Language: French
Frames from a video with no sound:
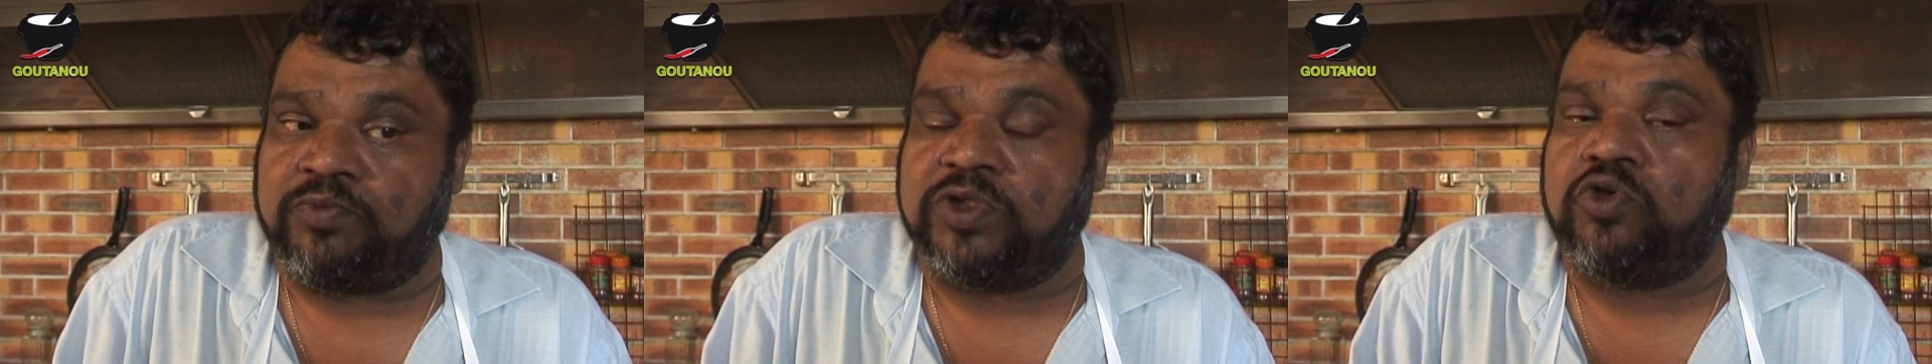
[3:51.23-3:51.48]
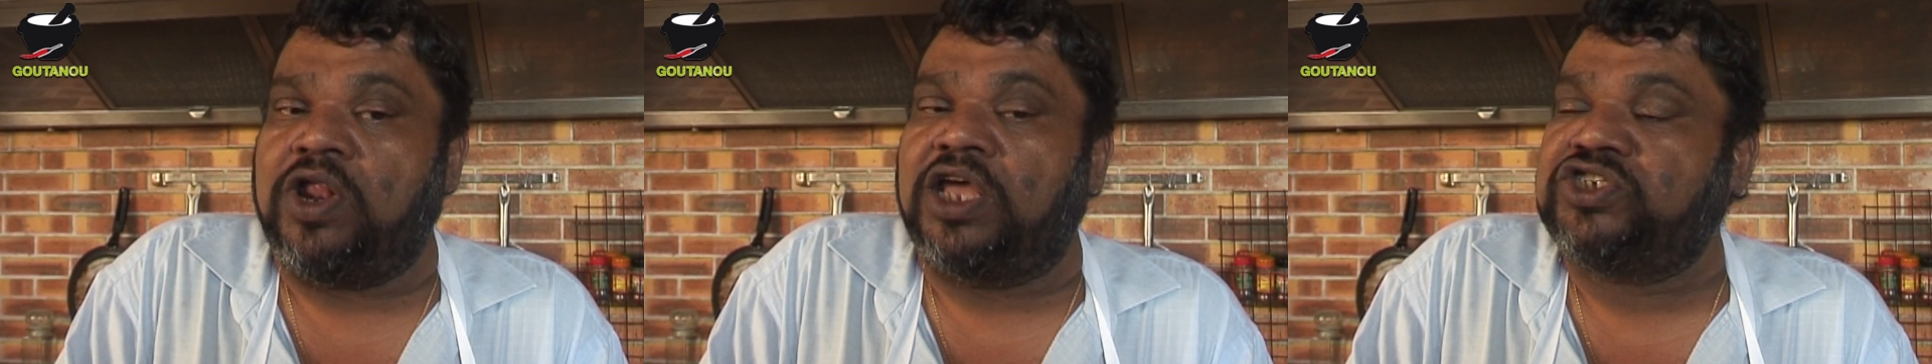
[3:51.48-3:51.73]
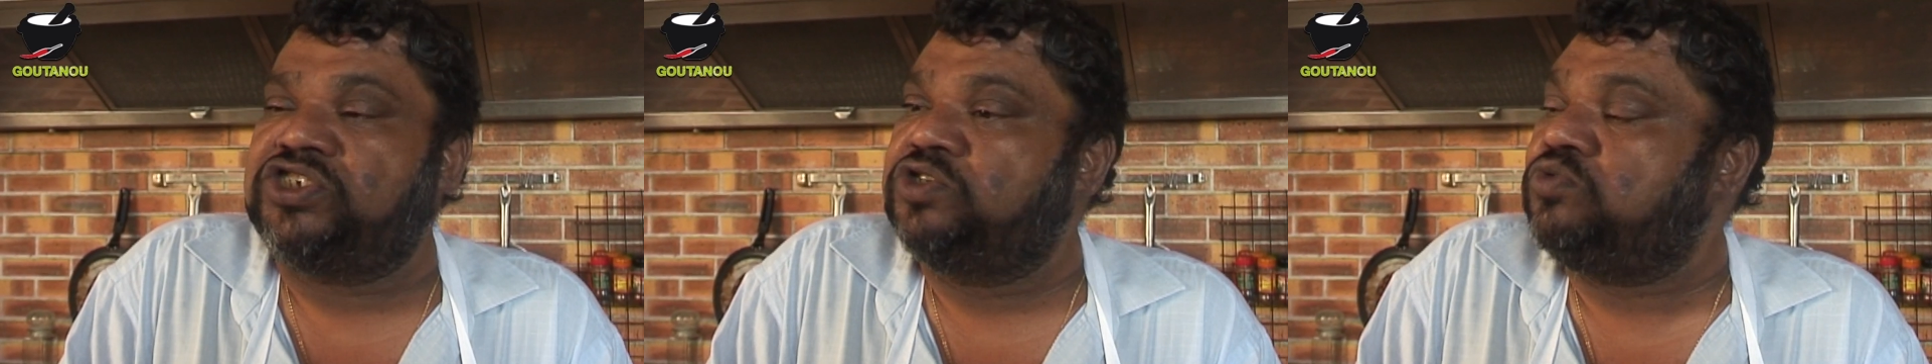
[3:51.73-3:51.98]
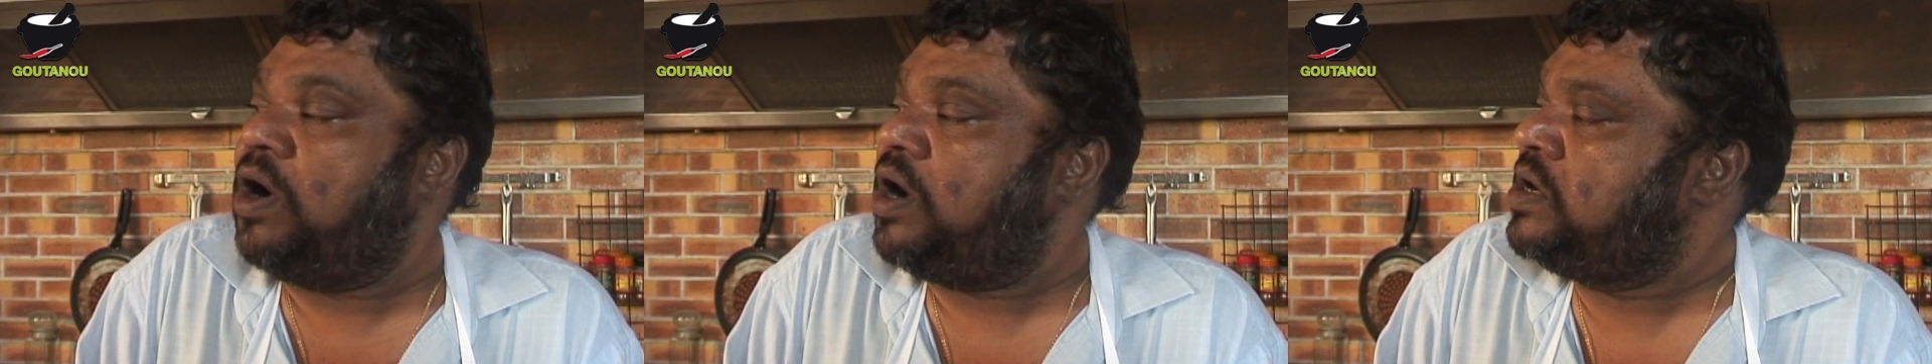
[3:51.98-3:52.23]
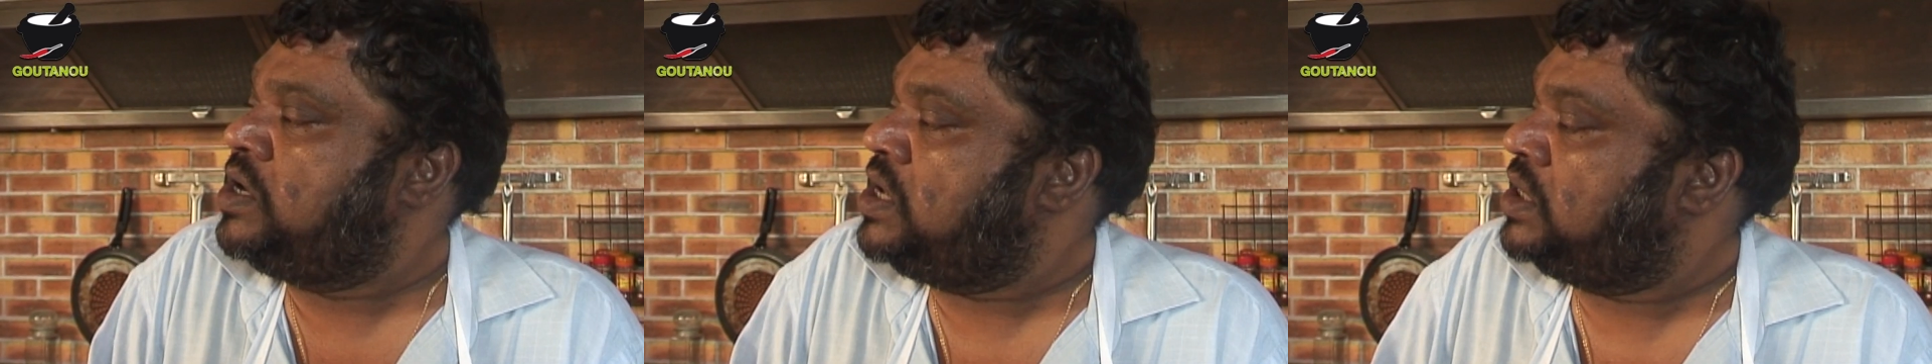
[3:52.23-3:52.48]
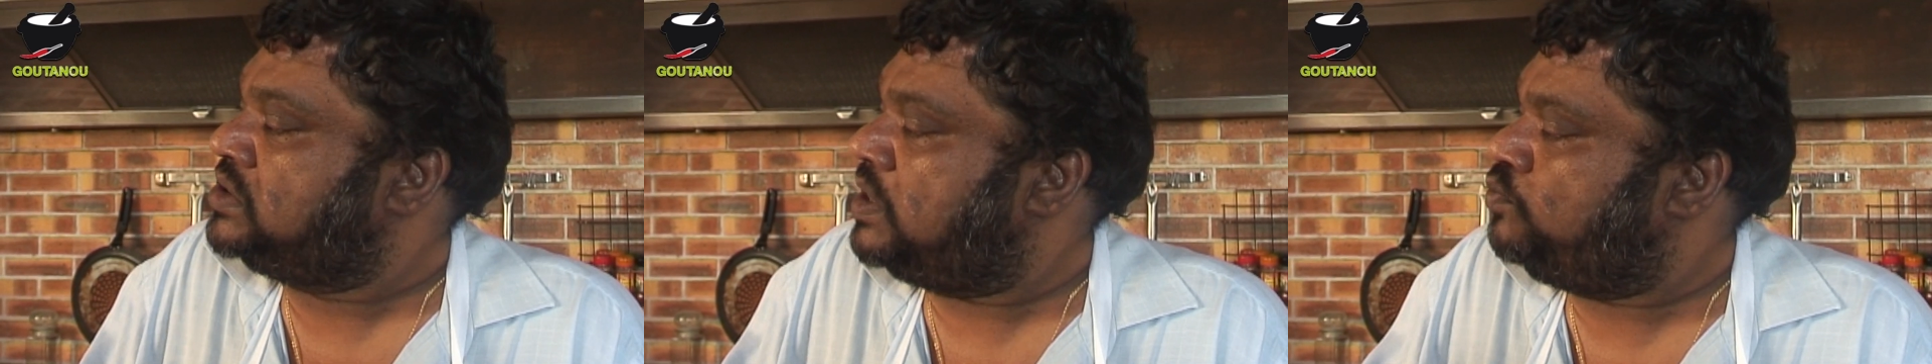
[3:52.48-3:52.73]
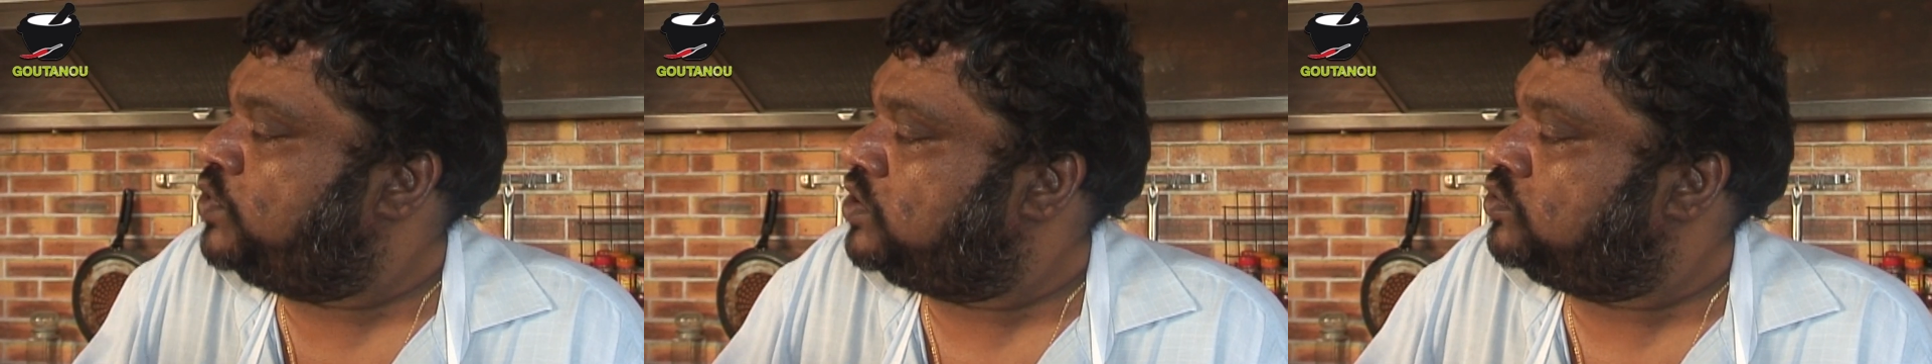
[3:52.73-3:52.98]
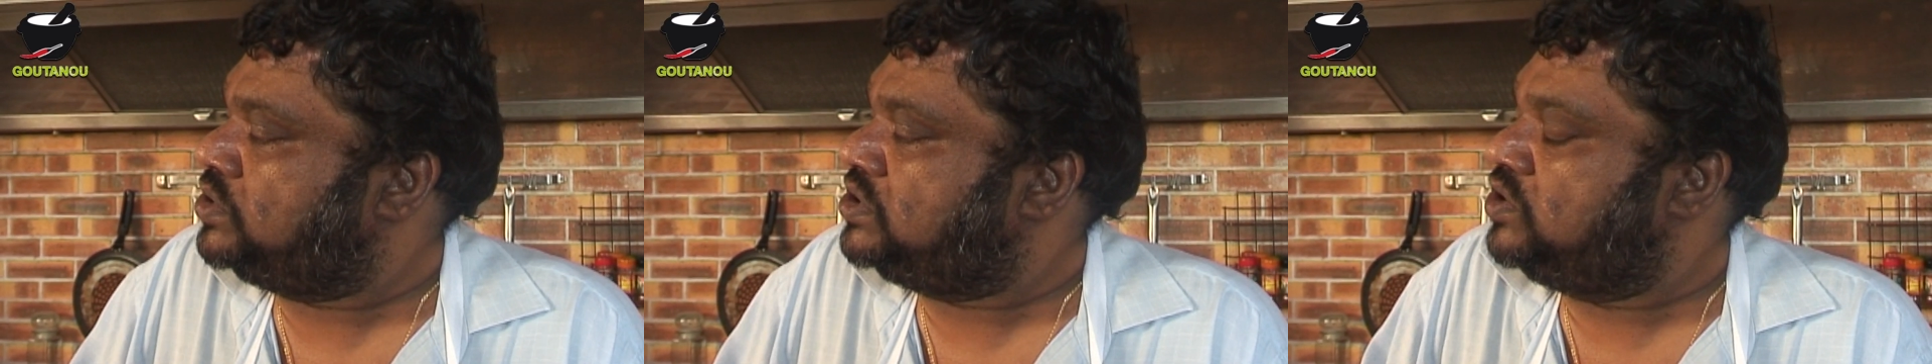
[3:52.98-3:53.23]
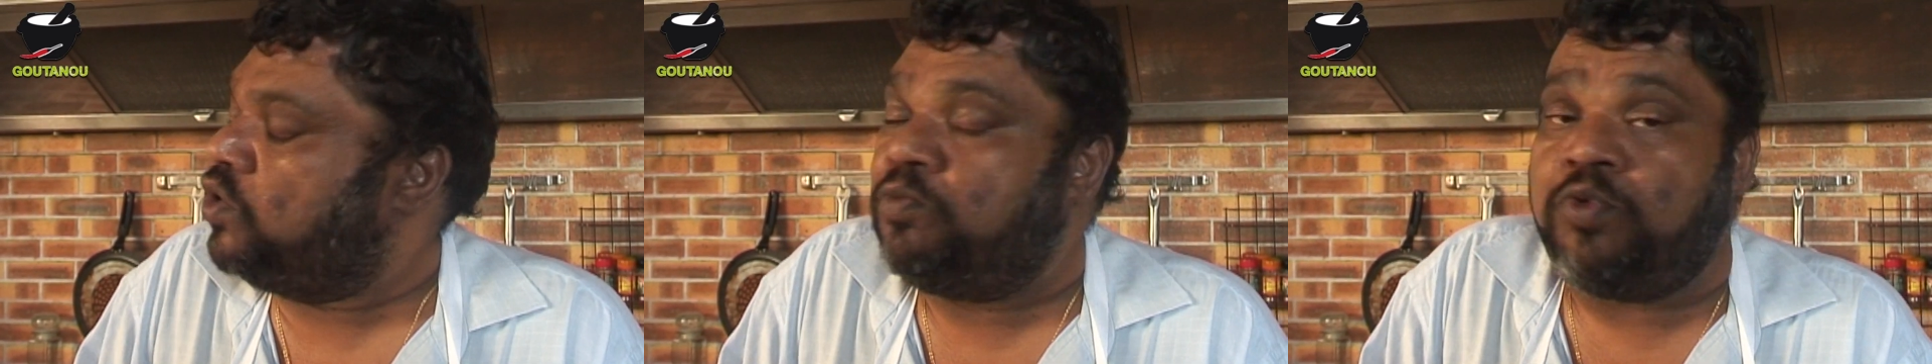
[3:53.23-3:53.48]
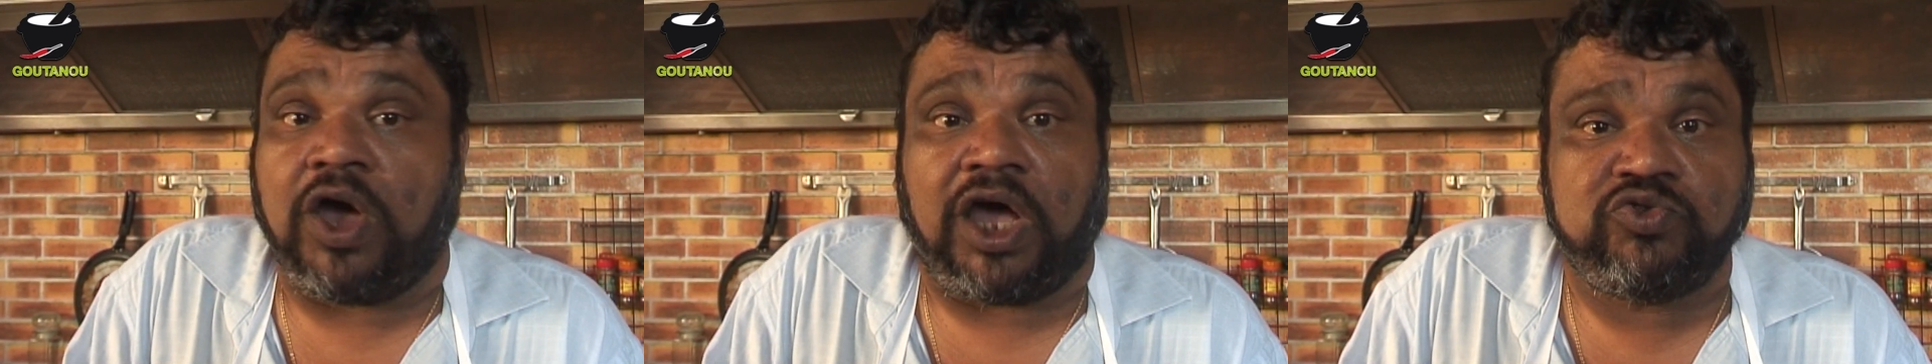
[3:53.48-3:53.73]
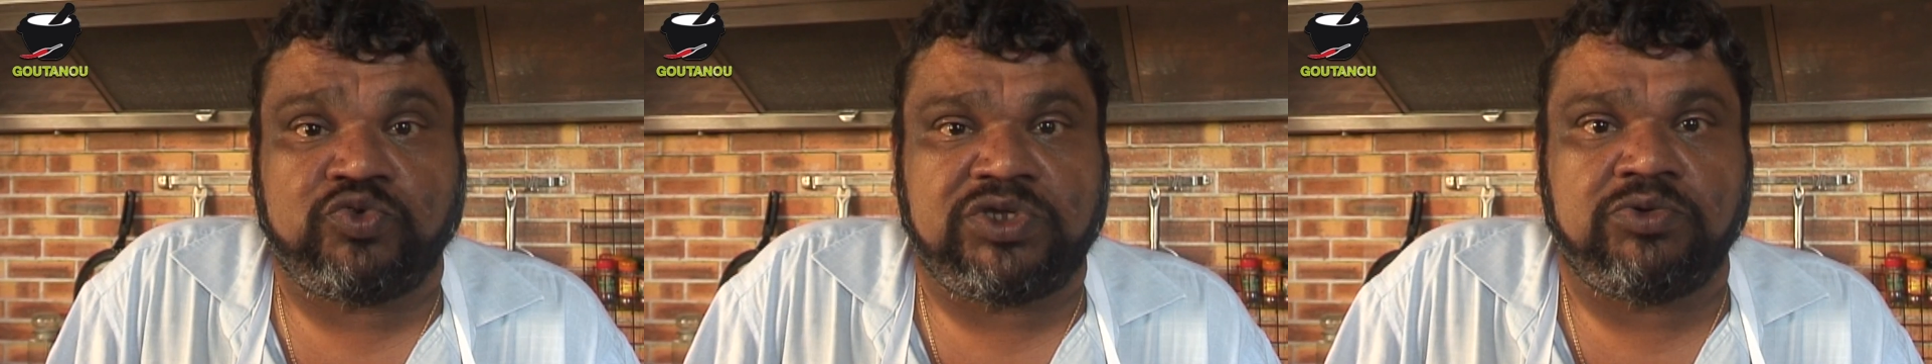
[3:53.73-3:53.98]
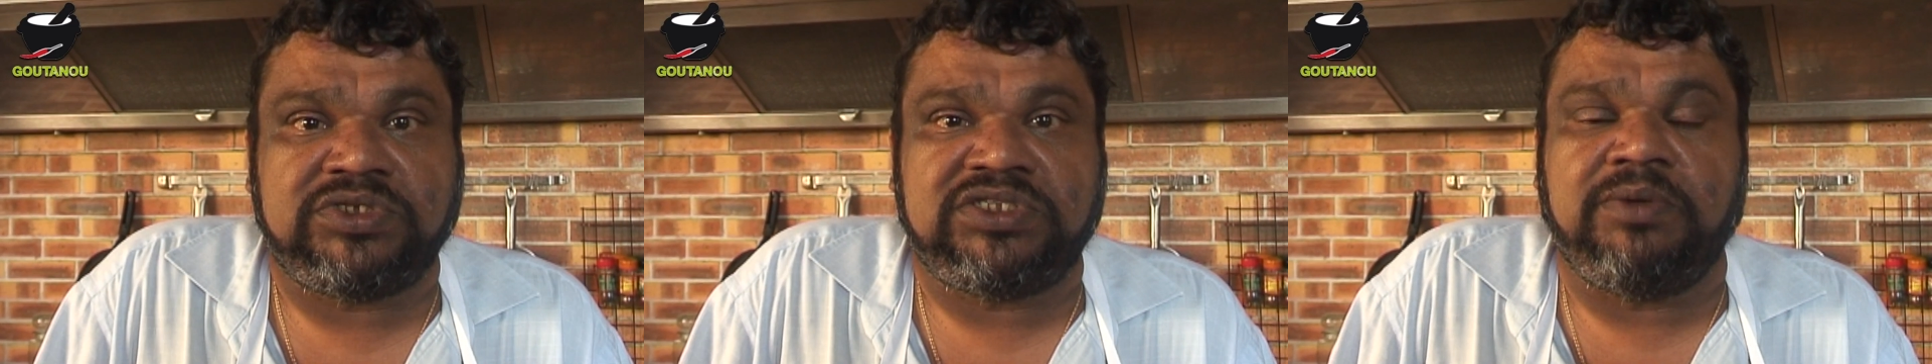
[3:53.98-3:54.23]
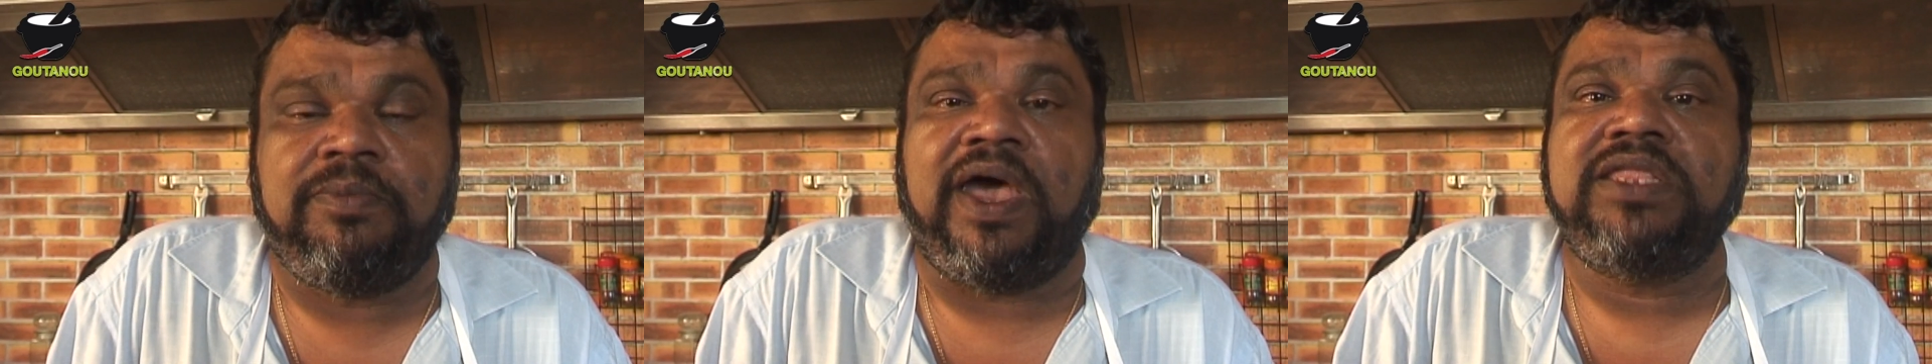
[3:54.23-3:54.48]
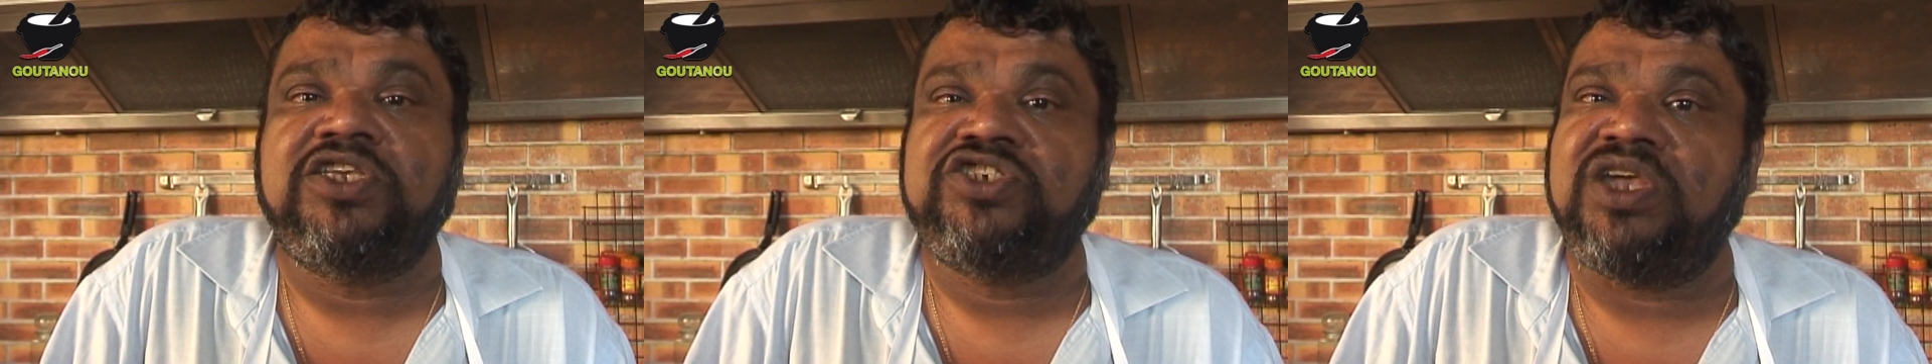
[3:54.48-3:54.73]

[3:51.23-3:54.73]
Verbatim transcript: peut être de l'ail chinois, ça peut être aussi, on peut rajouter aussi des braises, des